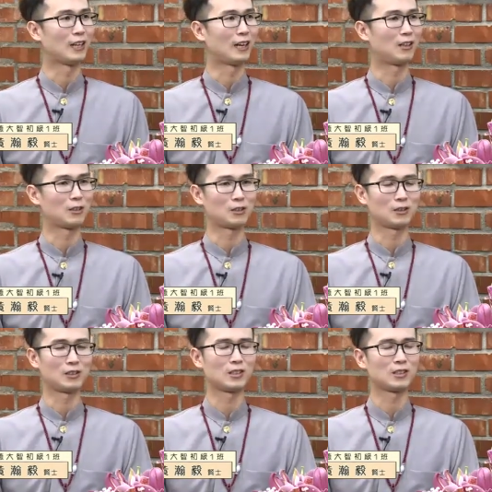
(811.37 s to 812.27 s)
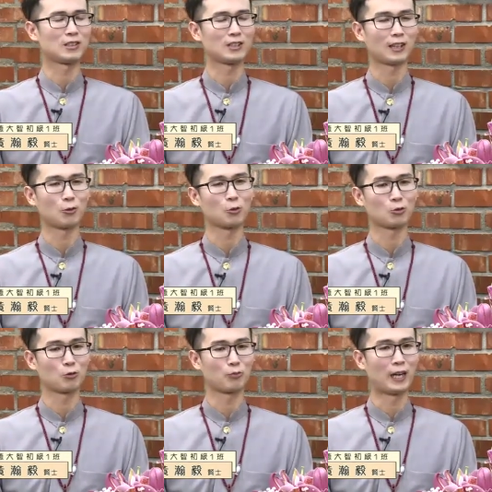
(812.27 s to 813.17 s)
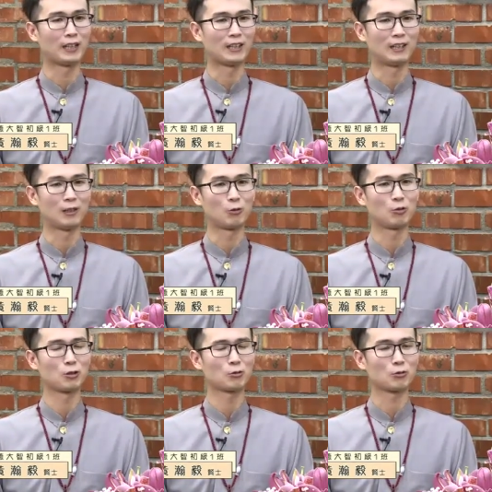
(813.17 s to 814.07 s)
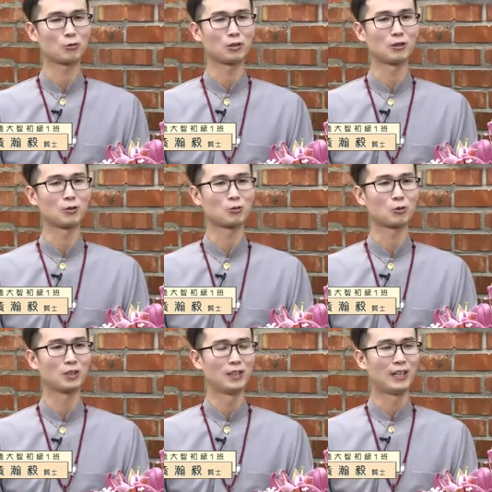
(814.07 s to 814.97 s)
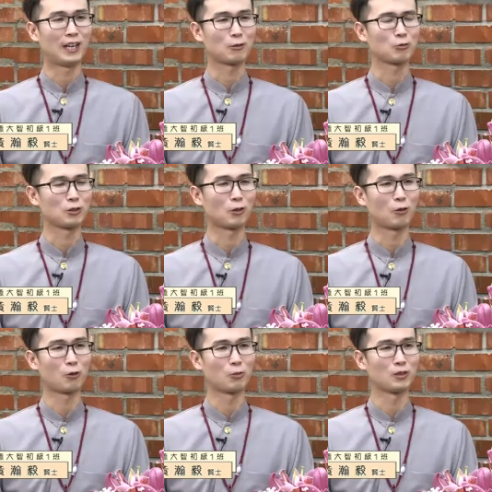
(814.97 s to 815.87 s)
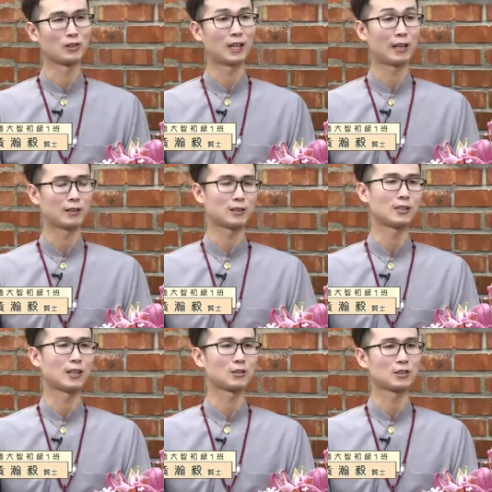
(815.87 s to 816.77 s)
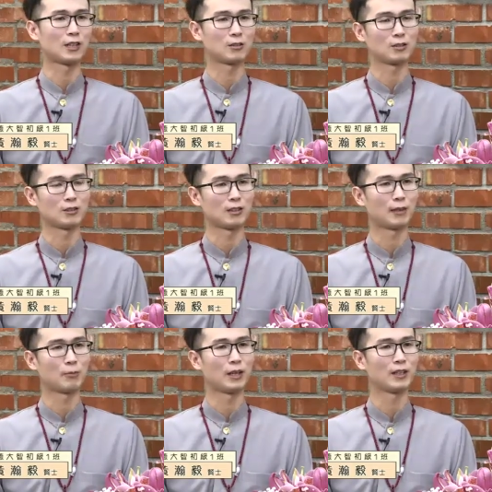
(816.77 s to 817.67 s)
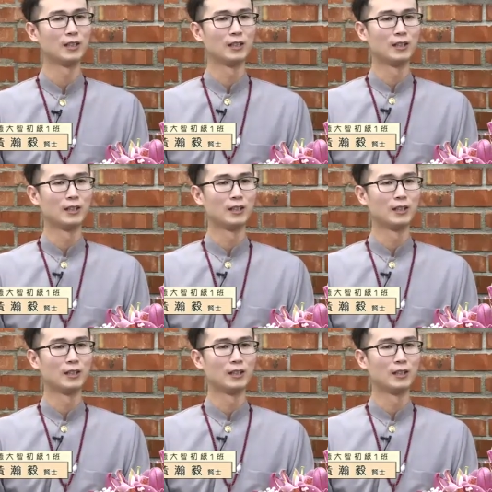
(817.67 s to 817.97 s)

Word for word: 然后一些金香过去拜，然后问土地公说：“啊，土地公，我们拿几号几号那边？